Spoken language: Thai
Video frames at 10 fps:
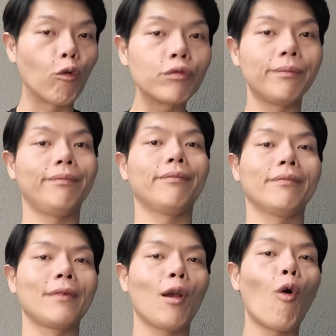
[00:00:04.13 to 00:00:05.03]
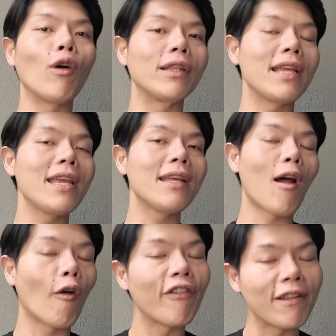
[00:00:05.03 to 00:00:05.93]
วคนที่
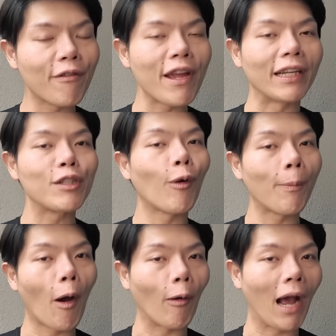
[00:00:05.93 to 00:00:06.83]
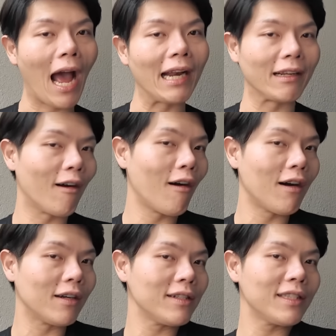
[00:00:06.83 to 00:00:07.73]
น้องเฟเดริกชวนไปออกงานก็
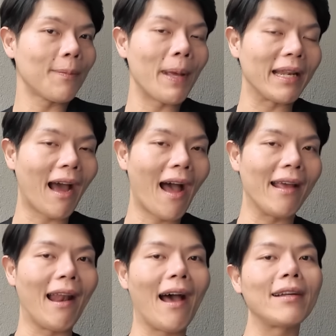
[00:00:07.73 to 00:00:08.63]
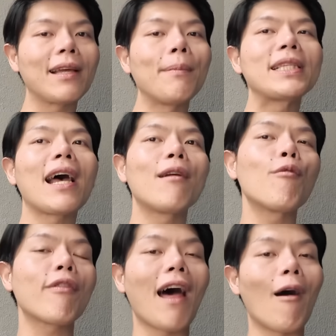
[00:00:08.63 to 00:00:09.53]
จะเป็นใครล่ะถ้าไม่ใช่
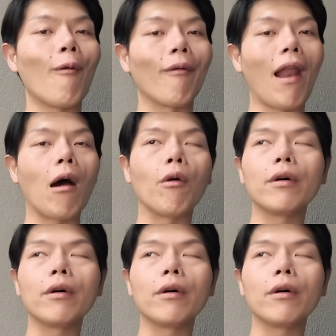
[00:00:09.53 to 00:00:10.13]
ลูกสาวของเรา